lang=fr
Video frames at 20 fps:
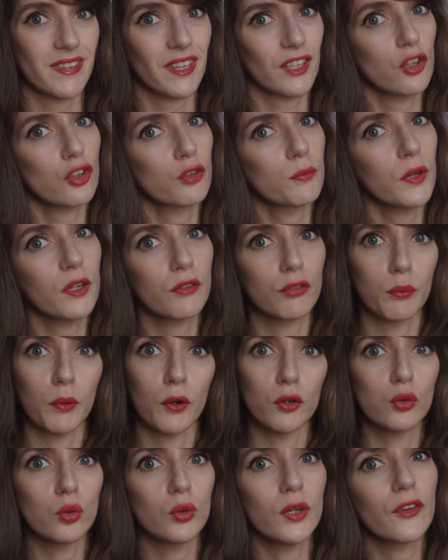mais sérieusement, ils vont
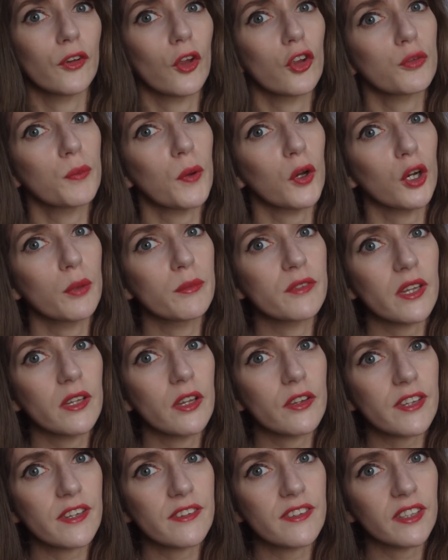prendre tous les transports comme ça
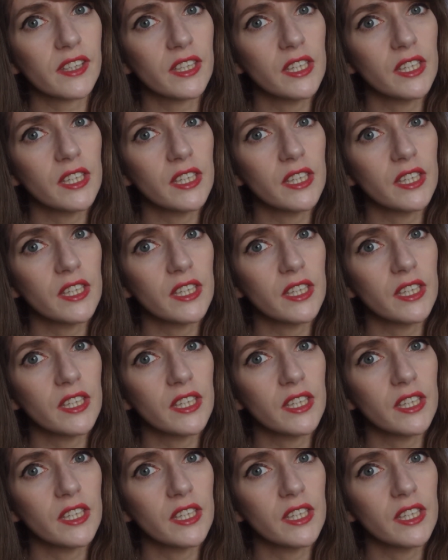dans cette